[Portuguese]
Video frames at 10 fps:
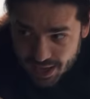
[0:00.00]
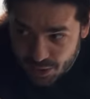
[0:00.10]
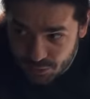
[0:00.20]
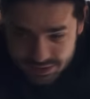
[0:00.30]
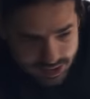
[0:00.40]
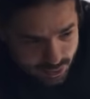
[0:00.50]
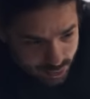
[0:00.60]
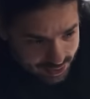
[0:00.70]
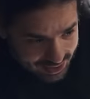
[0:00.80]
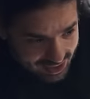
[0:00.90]
é um
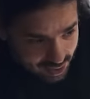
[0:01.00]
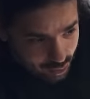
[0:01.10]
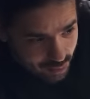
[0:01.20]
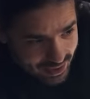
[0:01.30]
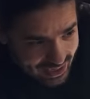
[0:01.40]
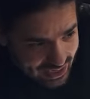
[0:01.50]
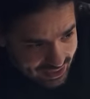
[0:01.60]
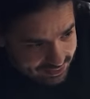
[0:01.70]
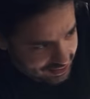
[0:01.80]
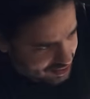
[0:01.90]
interior
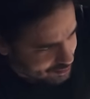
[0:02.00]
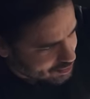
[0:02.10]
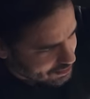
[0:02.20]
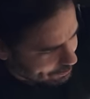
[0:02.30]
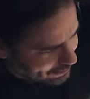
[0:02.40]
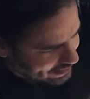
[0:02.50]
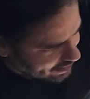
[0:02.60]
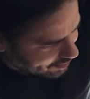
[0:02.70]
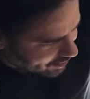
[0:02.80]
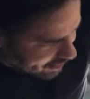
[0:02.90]
aglomerado em termos de
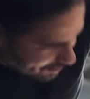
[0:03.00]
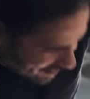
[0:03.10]
painel aqui,